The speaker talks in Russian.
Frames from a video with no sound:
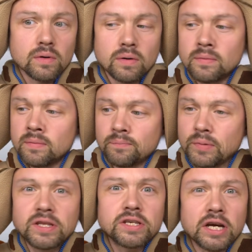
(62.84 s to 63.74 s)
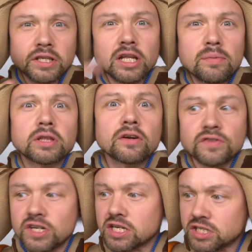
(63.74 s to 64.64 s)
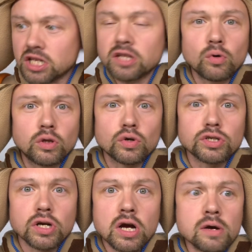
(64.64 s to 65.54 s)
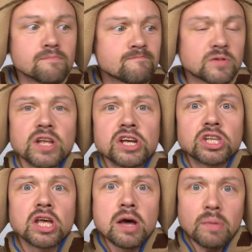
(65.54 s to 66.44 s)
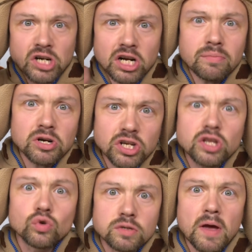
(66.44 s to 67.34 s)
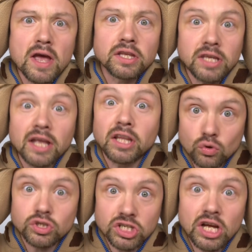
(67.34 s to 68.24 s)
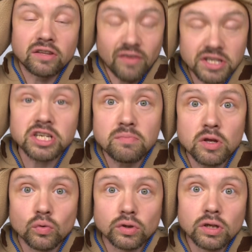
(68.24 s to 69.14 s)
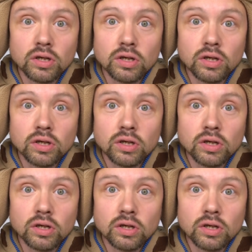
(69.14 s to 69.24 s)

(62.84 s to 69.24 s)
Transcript: 50 километров в час едет бульдозер. Значит, пожарная машина не успеет. Ей-то нужно ждать 20 минут.